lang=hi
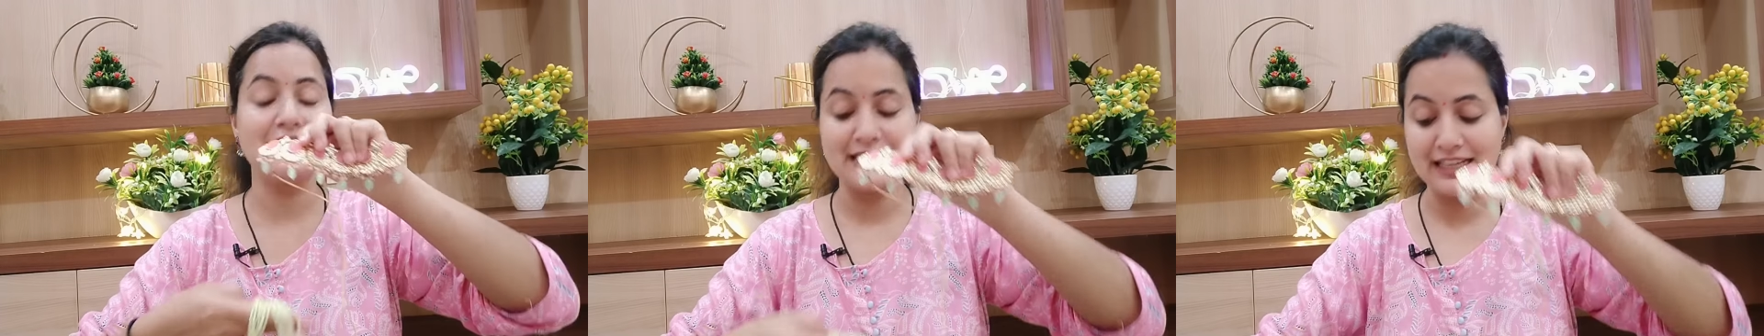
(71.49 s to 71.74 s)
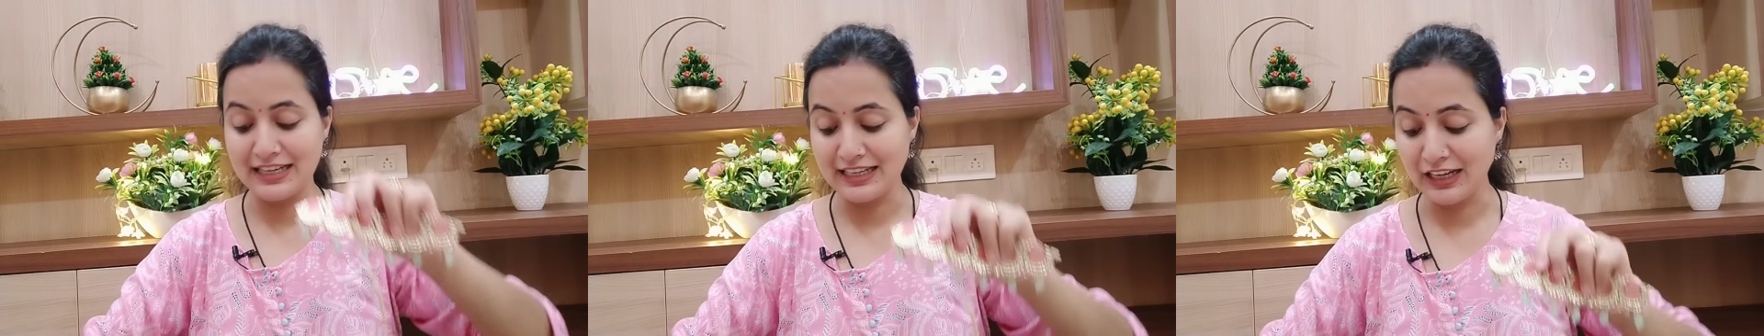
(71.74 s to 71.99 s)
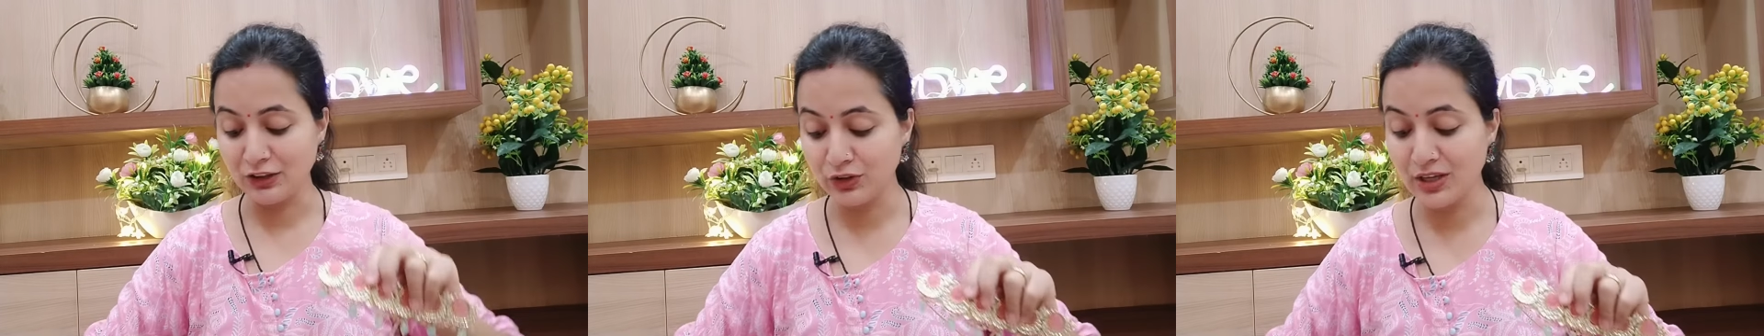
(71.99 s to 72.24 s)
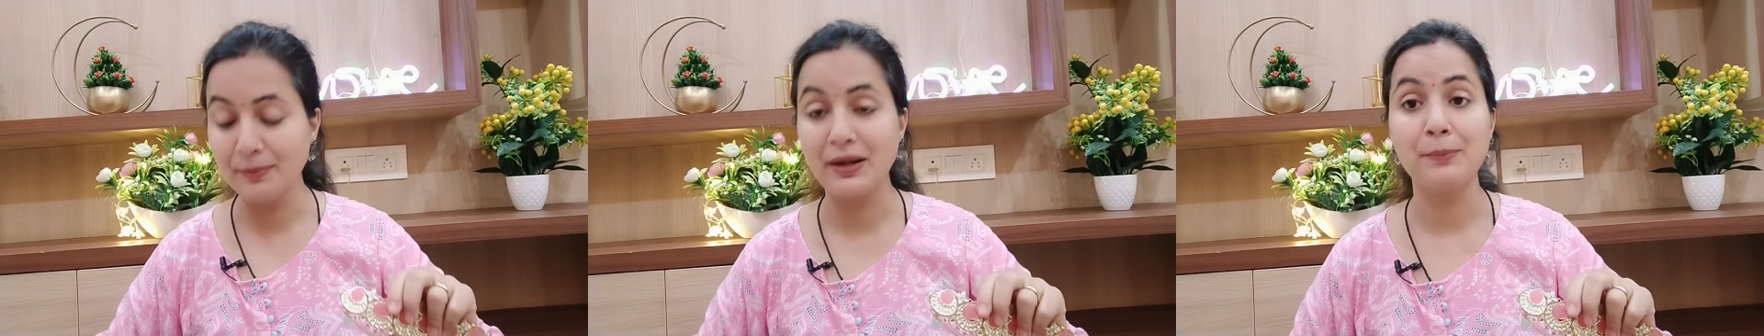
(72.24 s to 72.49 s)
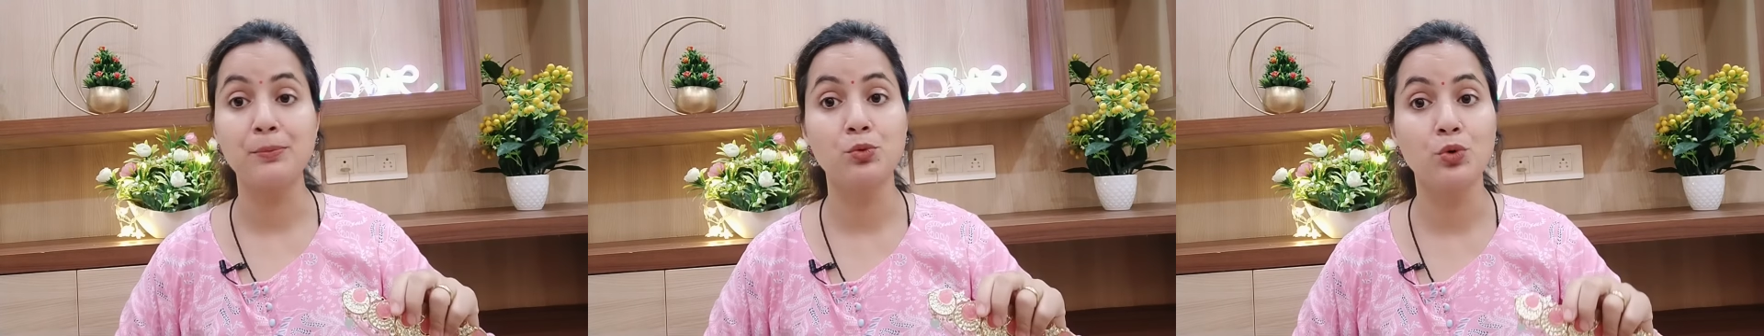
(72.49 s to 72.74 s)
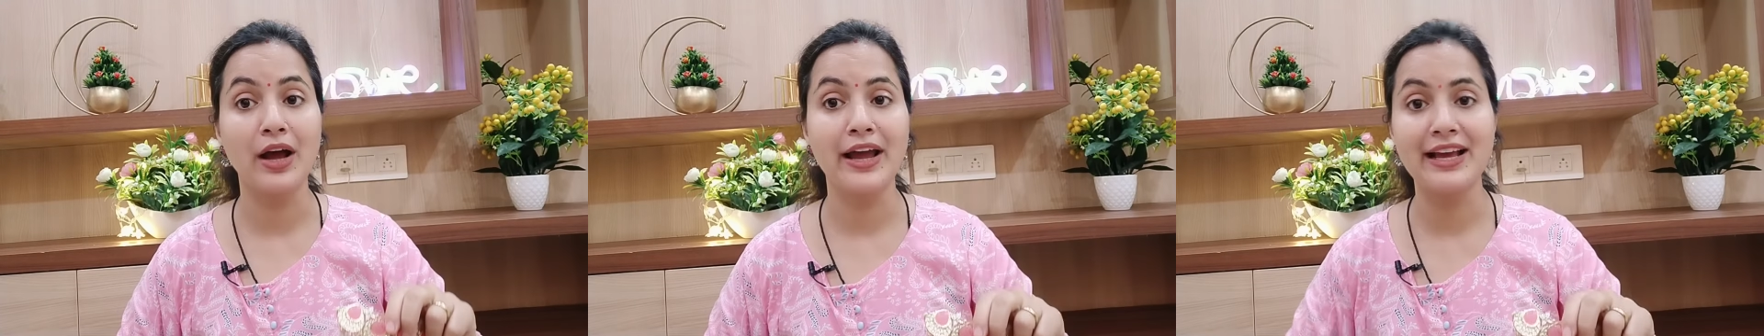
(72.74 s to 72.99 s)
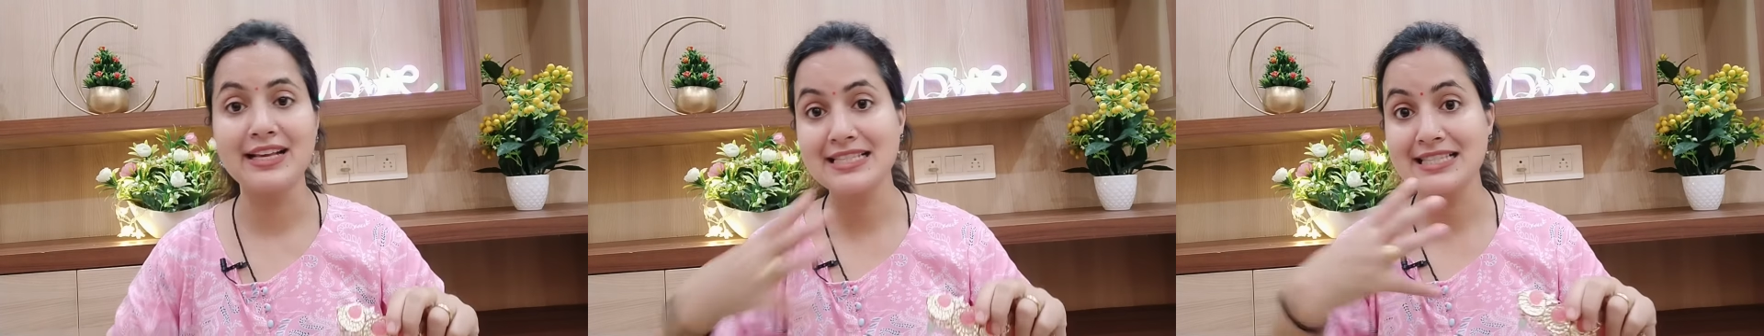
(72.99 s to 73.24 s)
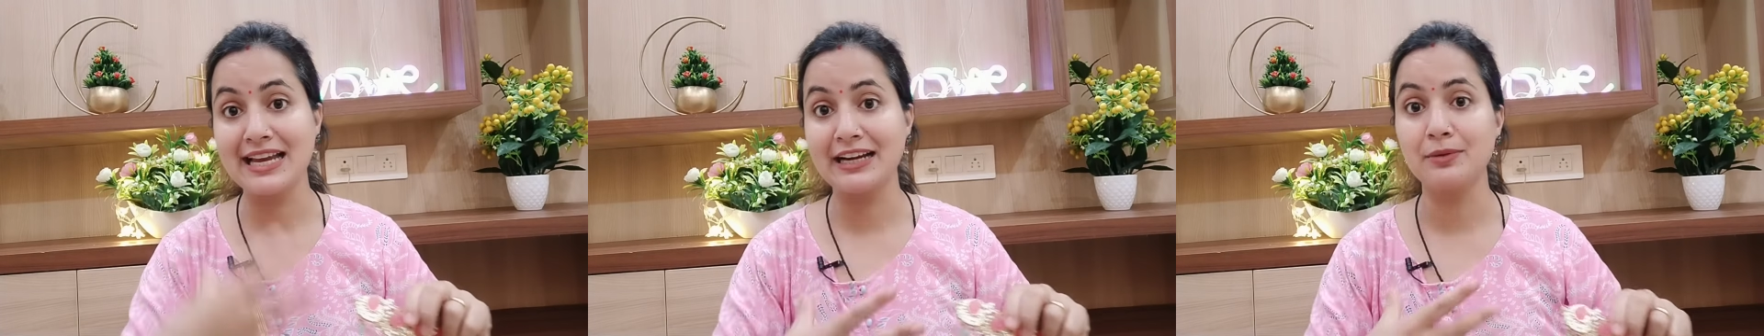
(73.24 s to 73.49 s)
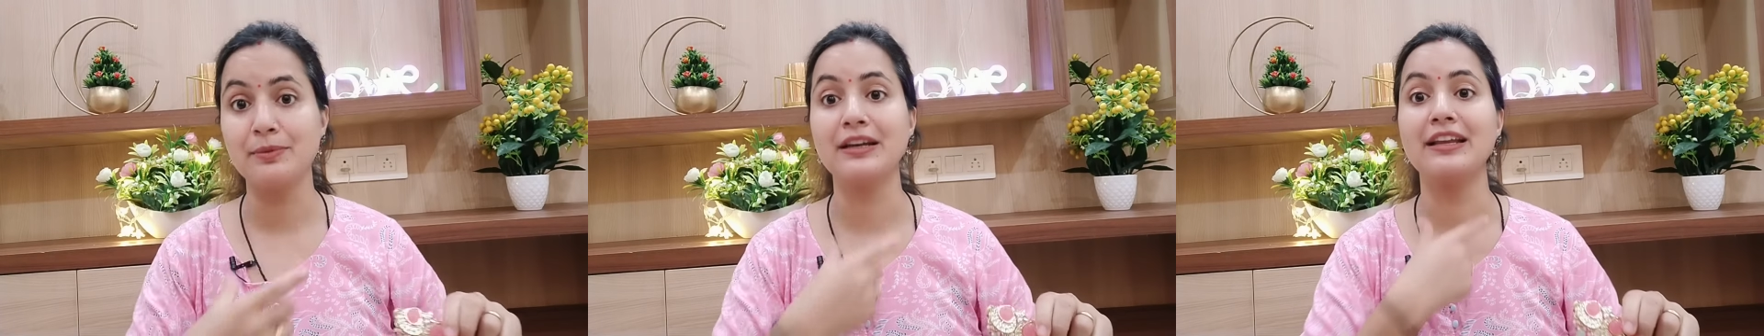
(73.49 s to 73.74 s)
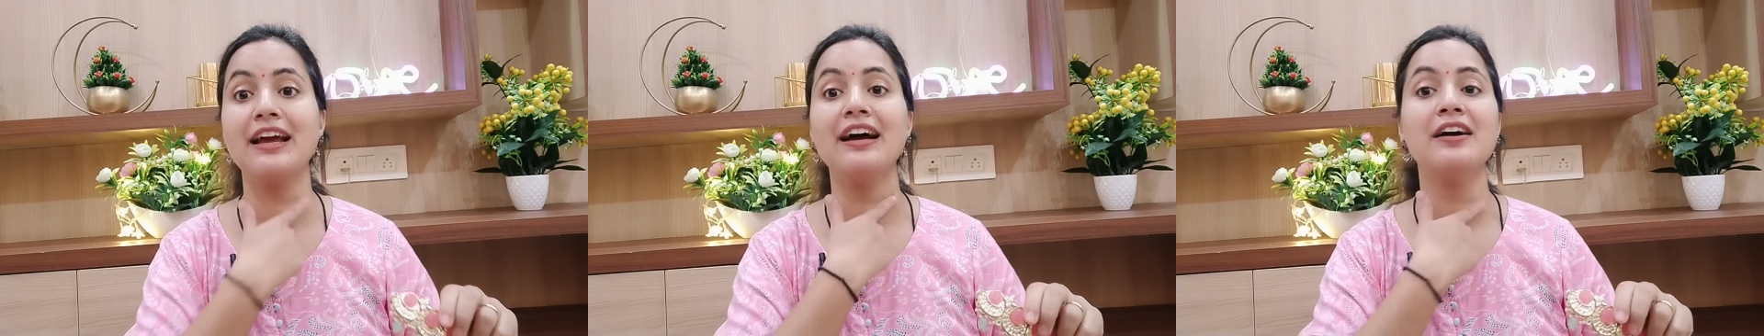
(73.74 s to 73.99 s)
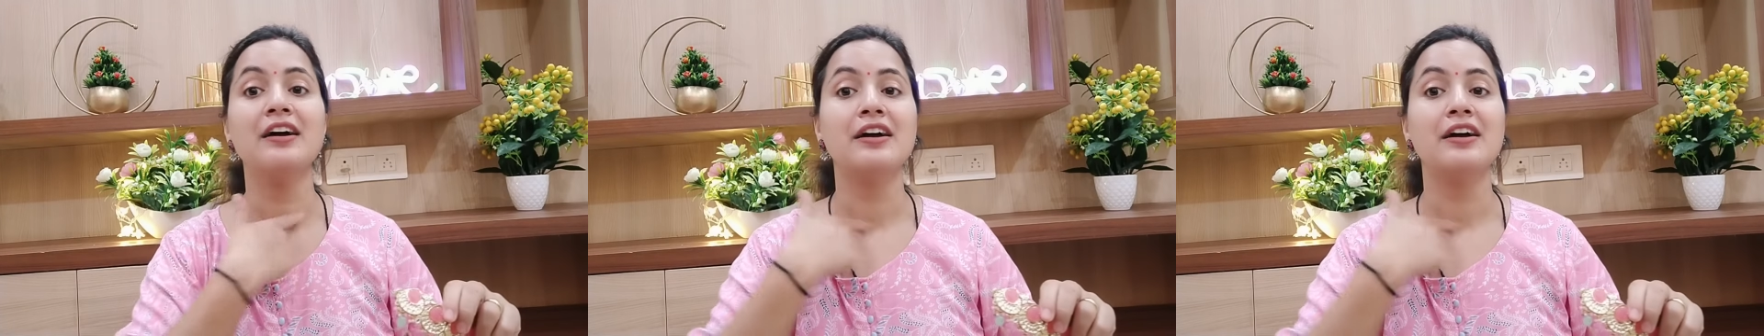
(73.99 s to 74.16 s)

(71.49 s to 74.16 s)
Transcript: इसे ले लिया तो ये मेरा पूरा एक सेट बन गया